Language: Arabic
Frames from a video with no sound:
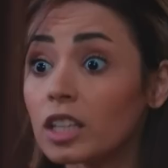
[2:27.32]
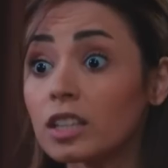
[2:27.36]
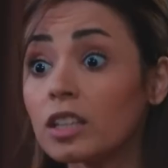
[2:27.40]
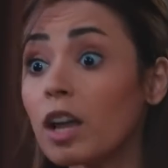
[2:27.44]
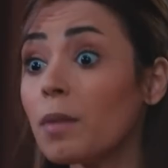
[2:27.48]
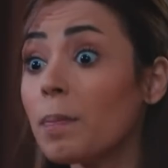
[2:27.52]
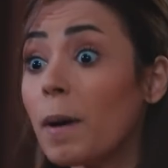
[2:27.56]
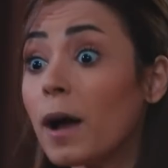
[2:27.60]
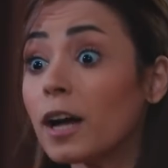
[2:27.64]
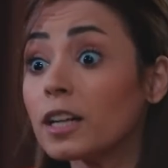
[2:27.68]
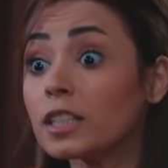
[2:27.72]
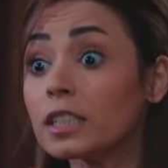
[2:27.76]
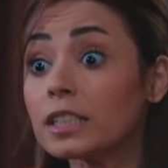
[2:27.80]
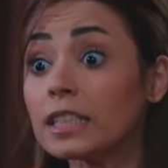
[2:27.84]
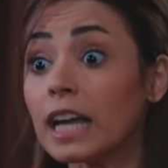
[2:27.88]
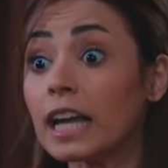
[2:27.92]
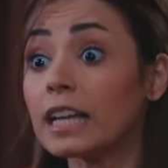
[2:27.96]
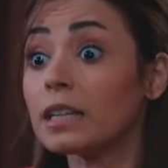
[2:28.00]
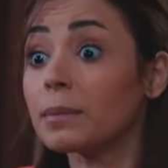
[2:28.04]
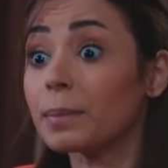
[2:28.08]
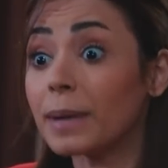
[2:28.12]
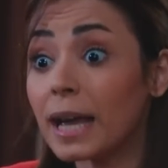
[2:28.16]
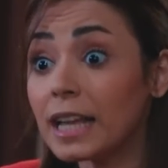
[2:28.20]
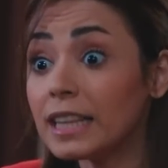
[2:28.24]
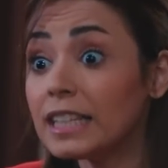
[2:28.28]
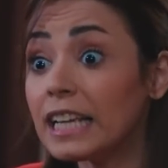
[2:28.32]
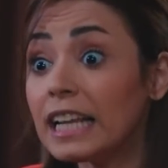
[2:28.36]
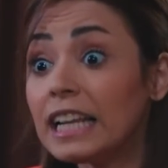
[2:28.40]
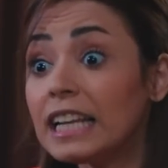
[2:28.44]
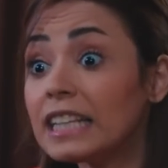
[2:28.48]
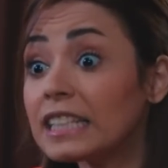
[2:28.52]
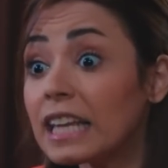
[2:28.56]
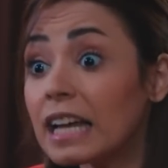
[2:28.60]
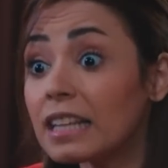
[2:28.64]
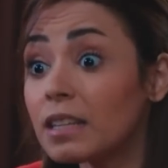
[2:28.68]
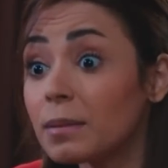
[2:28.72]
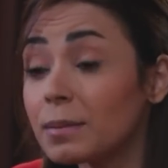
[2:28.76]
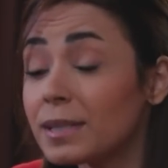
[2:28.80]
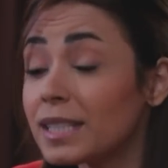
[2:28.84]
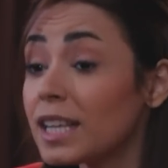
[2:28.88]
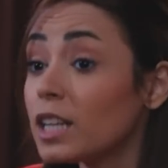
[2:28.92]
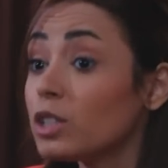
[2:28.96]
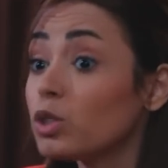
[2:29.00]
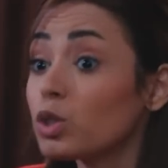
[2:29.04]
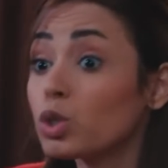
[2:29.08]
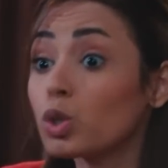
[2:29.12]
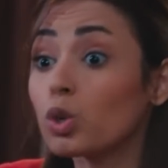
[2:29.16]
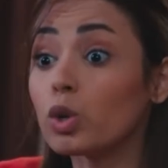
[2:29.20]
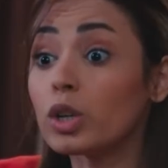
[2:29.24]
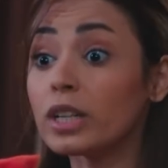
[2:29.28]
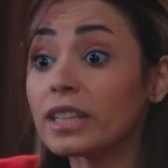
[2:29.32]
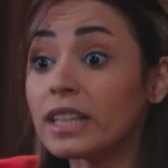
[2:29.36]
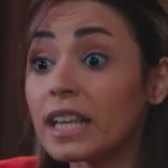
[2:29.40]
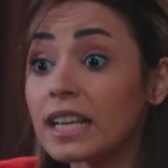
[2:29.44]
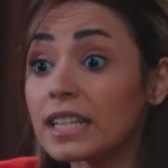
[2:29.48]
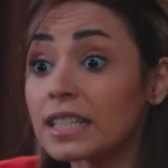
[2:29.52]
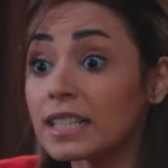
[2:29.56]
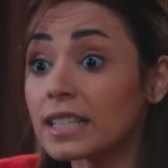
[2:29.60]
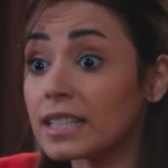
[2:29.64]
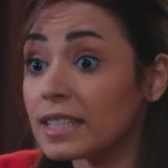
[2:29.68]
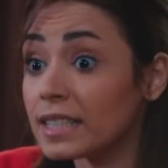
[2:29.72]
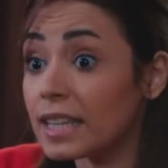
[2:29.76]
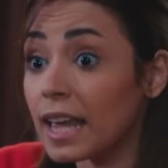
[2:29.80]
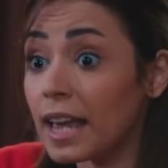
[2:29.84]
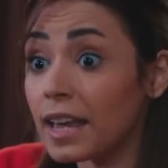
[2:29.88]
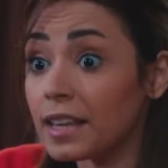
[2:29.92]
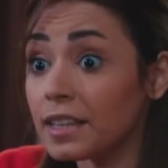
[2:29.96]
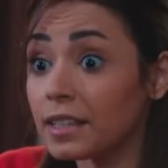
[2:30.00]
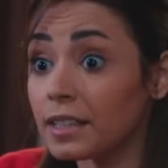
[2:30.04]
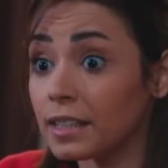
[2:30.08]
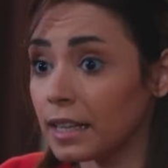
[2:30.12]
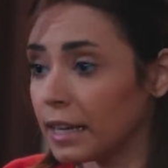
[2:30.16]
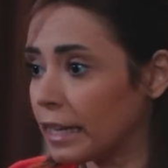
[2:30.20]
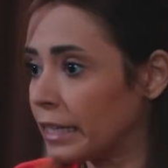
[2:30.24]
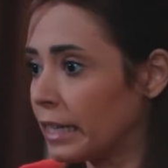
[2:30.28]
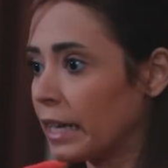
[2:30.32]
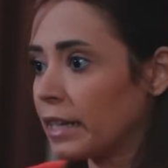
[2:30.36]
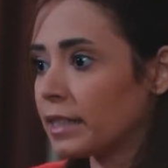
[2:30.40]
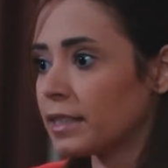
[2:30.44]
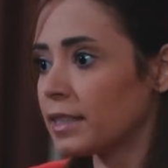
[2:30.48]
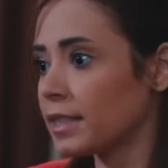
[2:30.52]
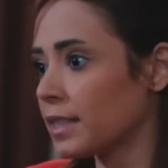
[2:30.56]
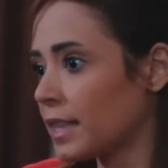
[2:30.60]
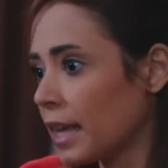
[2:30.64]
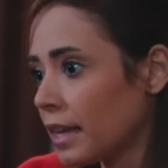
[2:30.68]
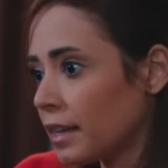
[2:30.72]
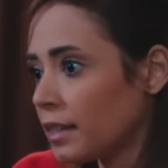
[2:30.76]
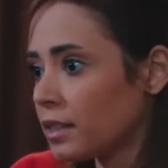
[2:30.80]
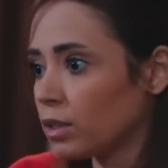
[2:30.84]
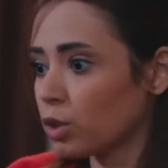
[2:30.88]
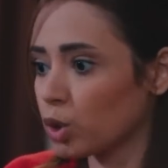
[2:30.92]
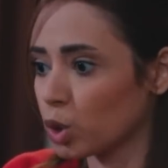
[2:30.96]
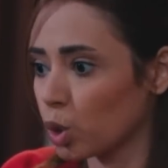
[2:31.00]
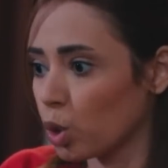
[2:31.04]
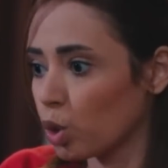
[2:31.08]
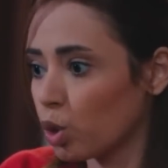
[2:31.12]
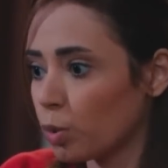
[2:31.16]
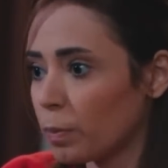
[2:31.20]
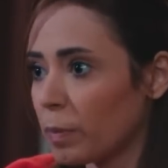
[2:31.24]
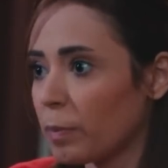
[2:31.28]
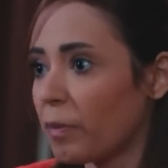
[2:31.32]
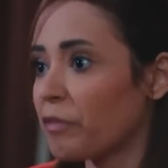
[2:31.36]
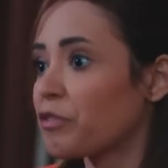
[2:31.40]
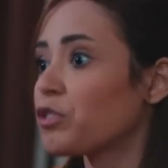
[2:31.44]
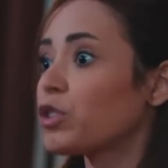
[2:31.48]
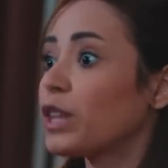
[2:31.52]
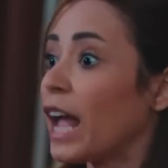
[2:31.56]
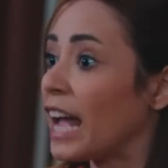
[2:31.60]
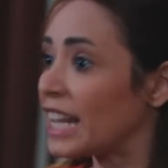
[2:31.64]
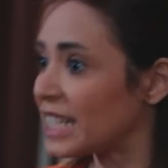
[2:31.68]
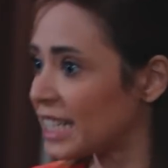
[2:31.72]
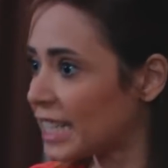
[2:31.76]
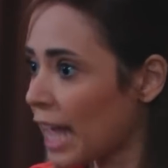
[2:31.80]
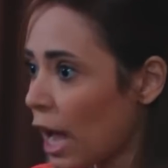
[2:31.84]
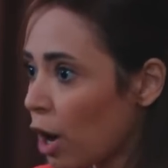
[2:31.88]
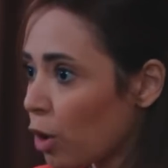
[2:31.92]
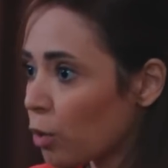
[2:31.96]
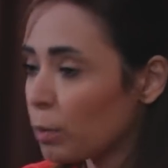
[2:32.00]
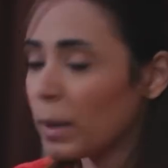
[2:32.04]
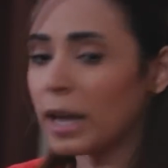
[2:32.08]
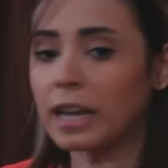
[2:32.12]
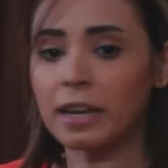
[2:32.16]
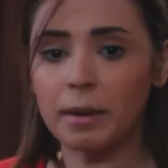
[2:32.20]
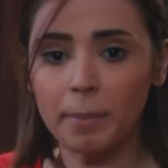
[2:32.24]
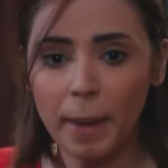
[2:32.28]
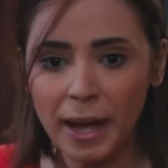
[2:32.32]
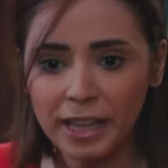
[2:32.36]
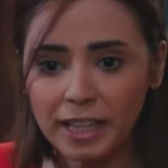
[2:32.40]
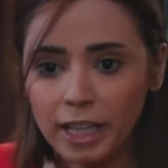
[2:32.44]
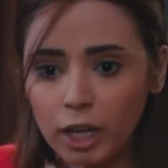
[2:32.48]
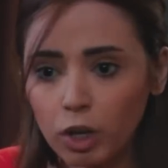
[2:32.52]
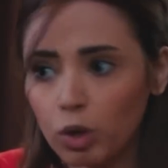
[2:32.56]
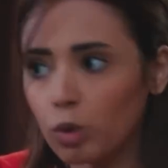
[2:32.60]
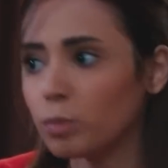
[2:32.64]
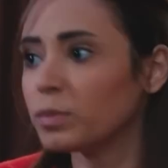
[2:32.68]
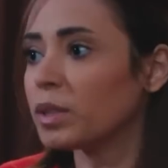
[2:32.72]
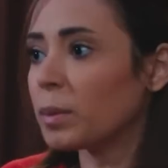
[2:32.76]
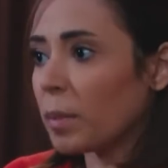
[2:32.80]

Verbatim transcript: فانا طبعا يعني بجد قله ادب ازاي نشكر الناس ازاي يعني ازاي نشكرهم المفروض نهزقهم نبهدلهم